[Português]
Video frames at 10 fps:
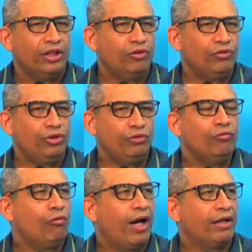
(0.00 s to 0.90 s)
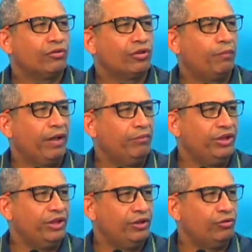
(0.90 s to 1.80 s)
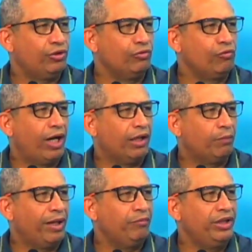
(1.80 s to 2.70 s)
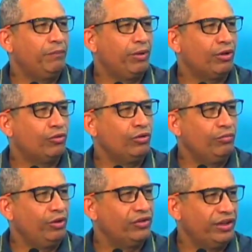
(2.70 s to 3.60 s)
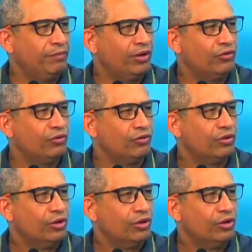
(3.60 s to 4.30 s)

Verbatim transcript: eu não tinha um quarto só para mim, eu tinha um quarto para mim e para todos os meus irmãos.